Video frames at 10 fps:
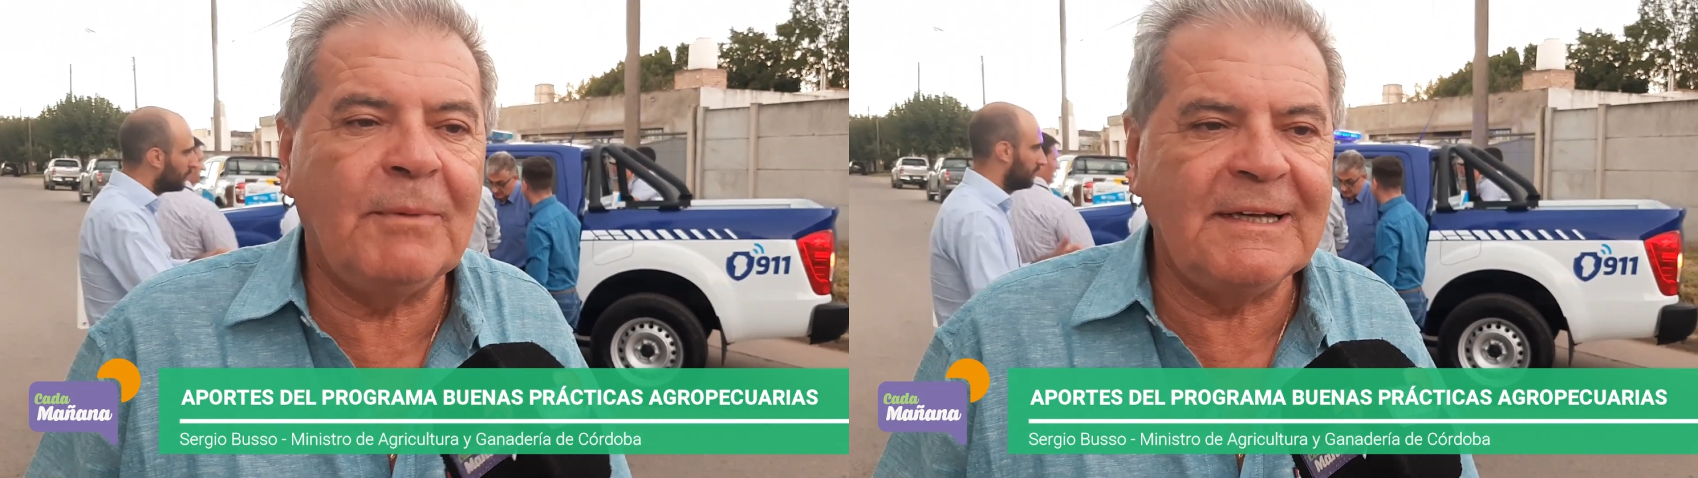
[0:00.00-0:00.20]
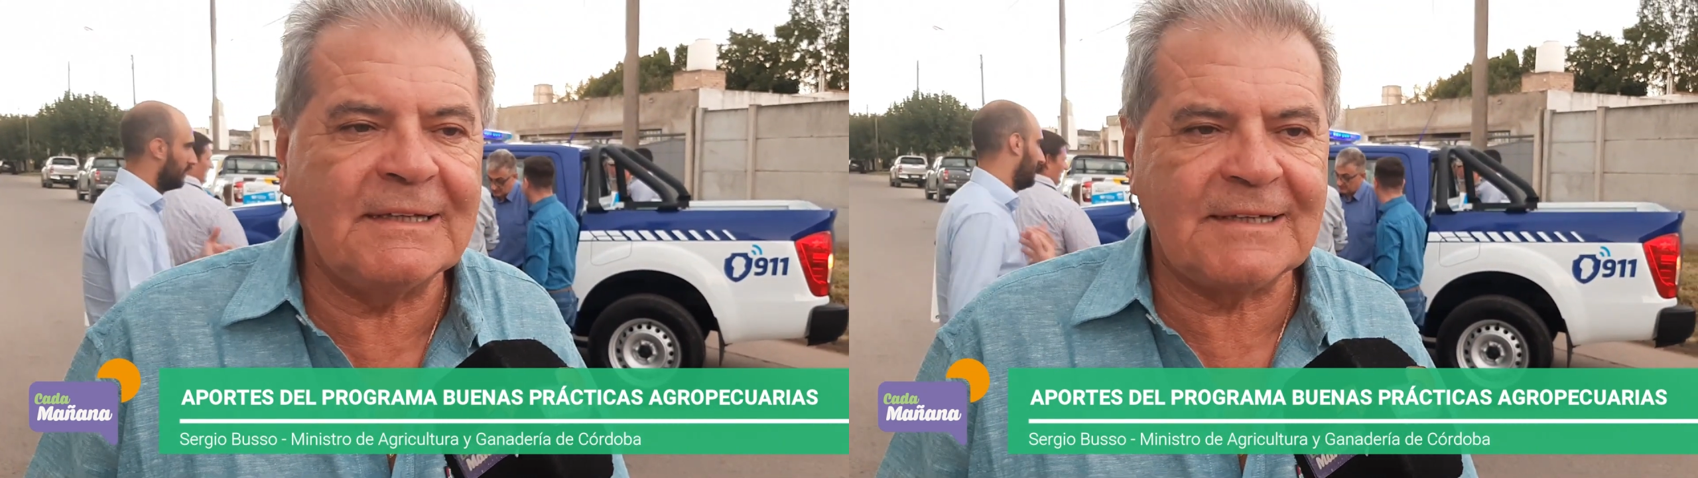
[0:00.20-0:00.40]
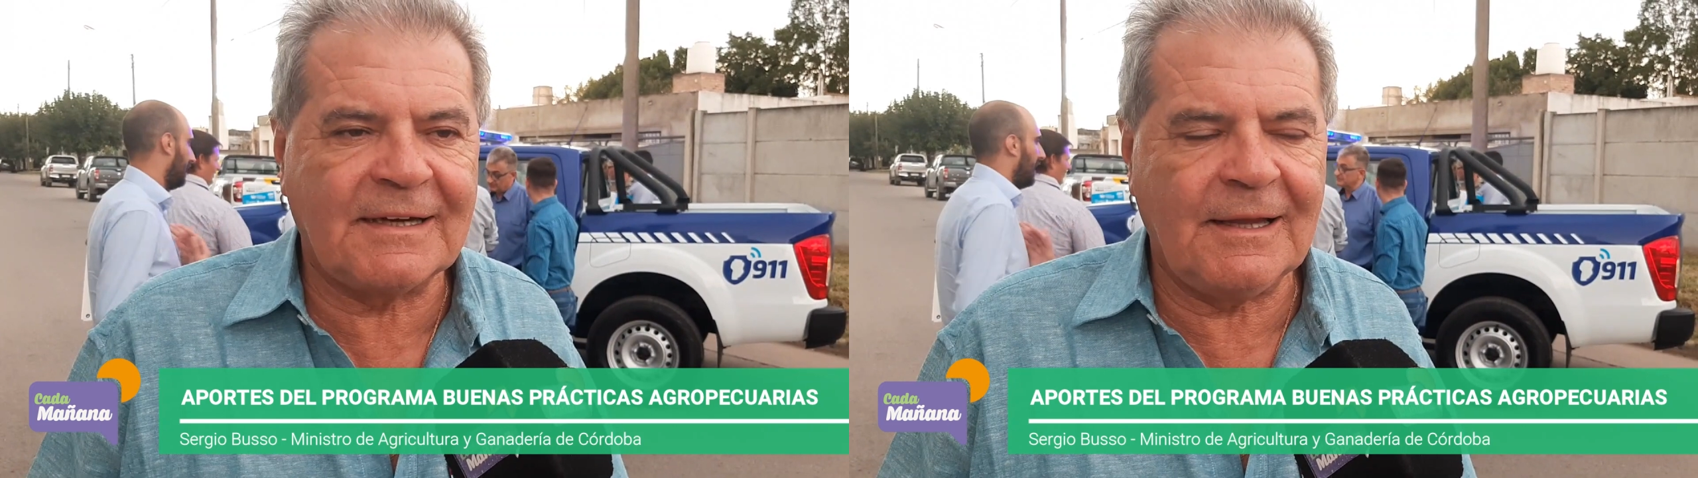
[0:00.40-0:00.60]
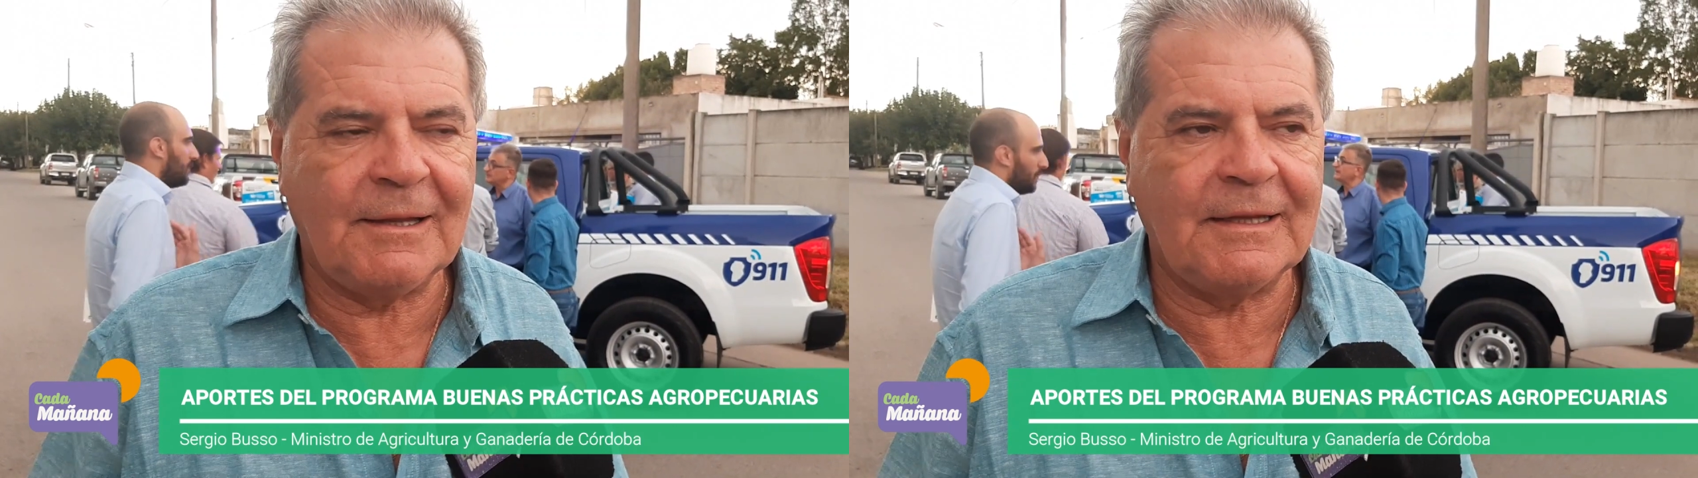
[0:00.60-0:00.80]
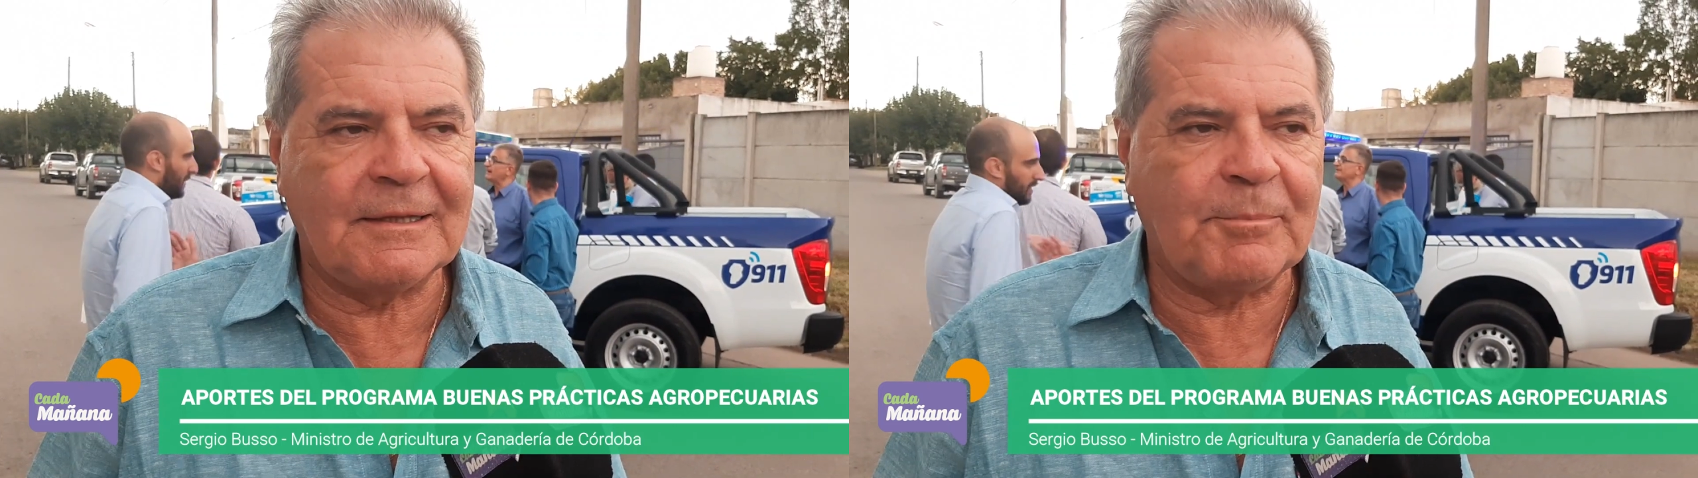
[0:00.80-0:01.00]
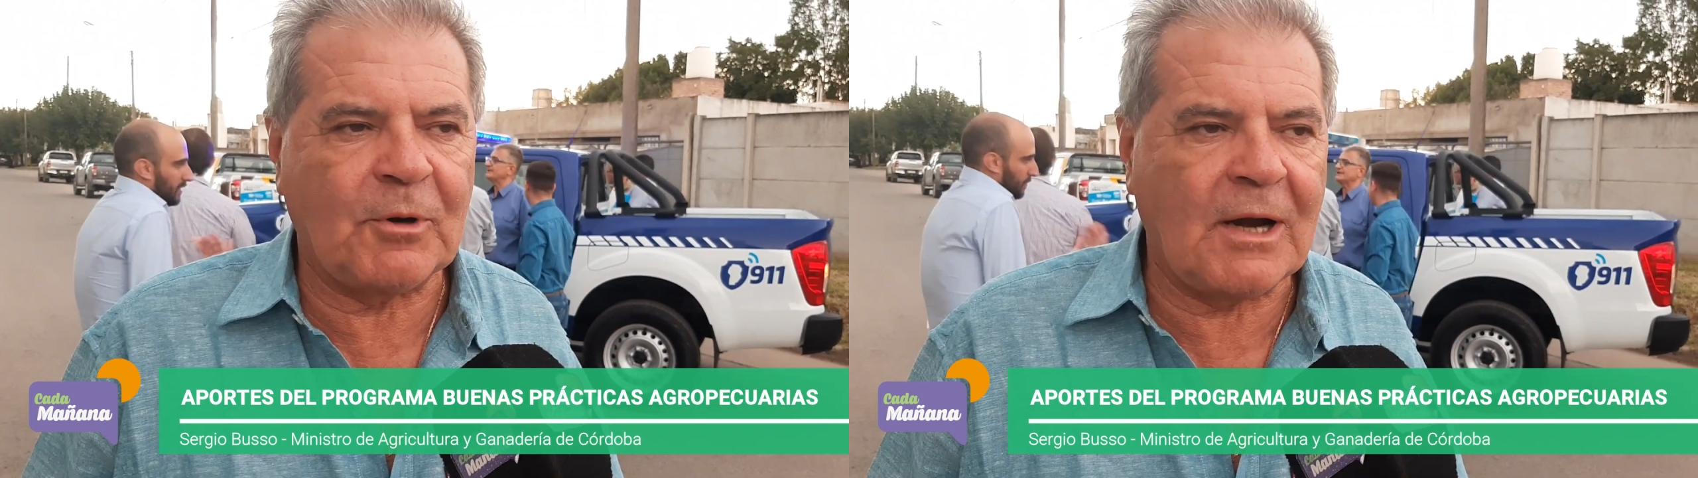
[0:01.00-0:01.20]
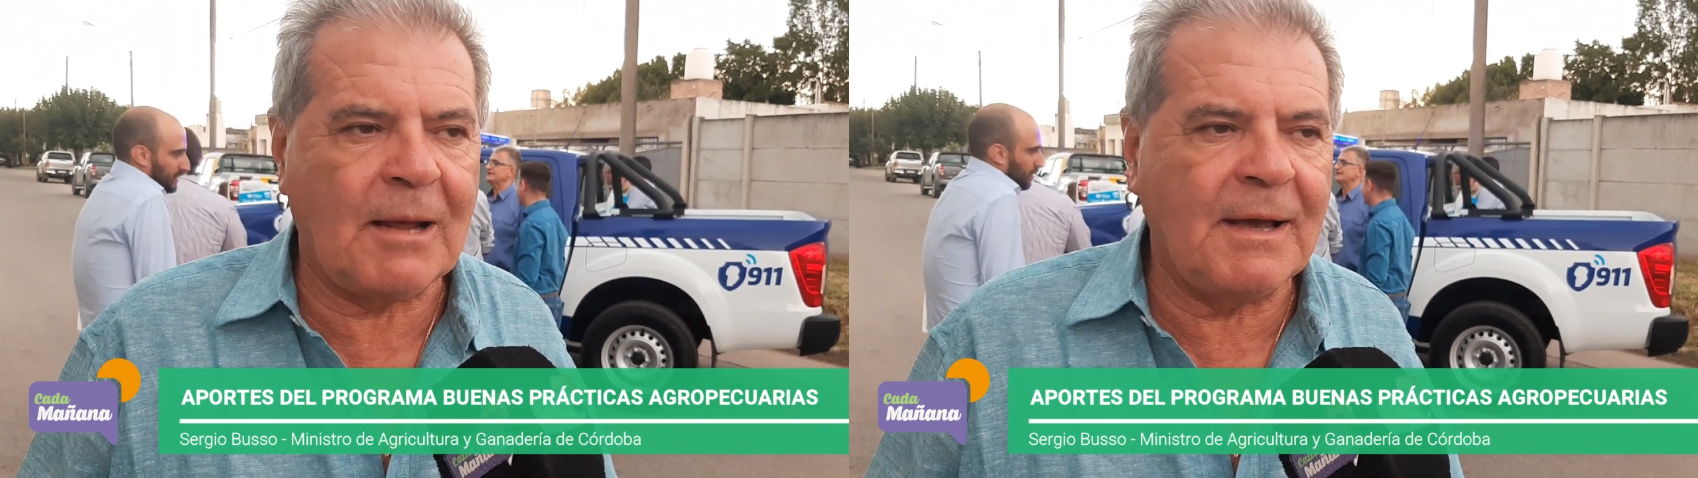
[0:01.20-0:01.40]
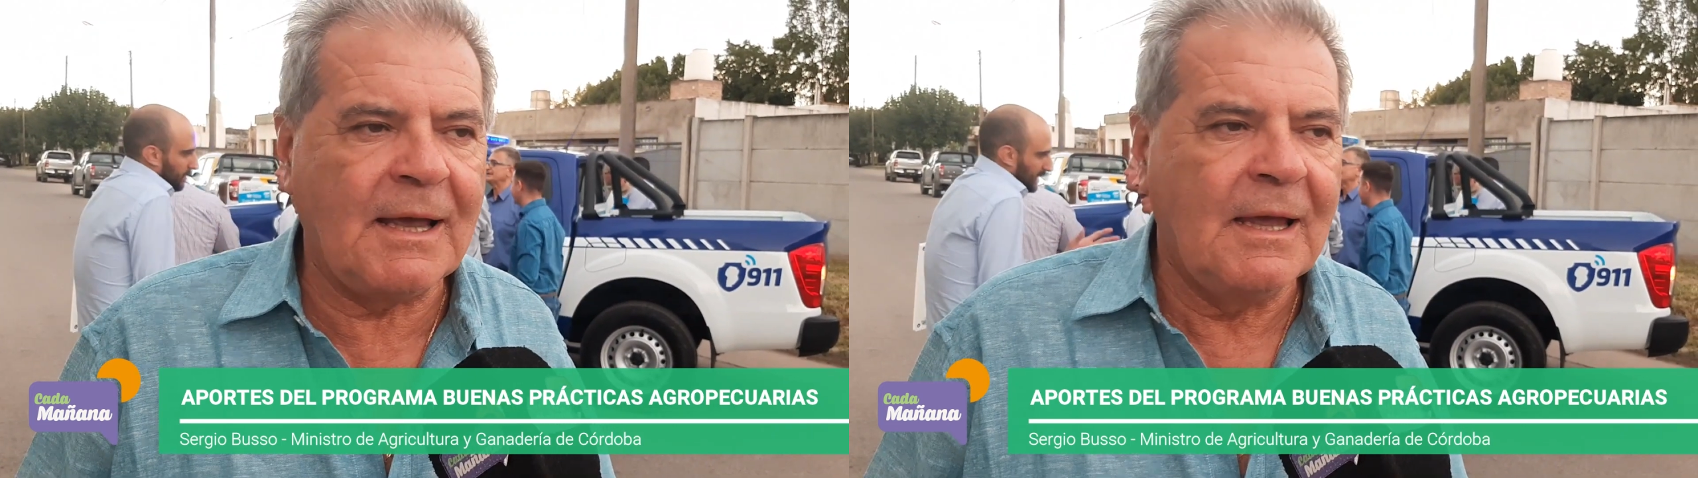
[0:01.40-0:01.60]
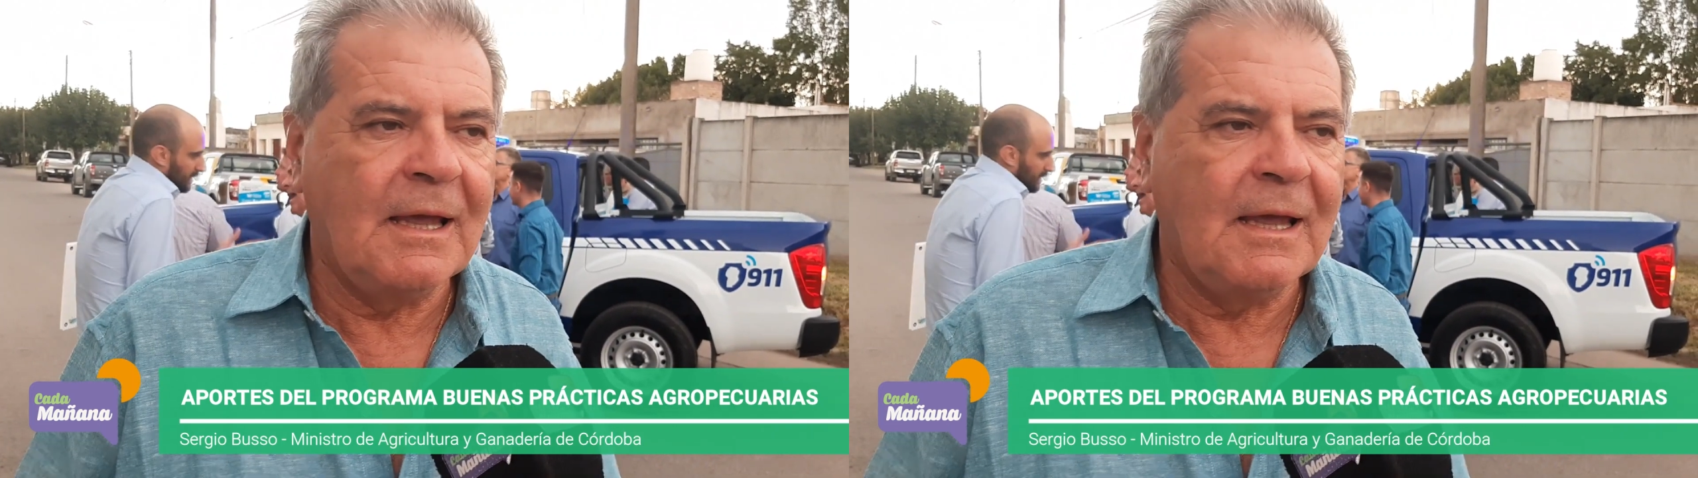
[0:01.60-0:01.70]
vendría a ser de, este programa.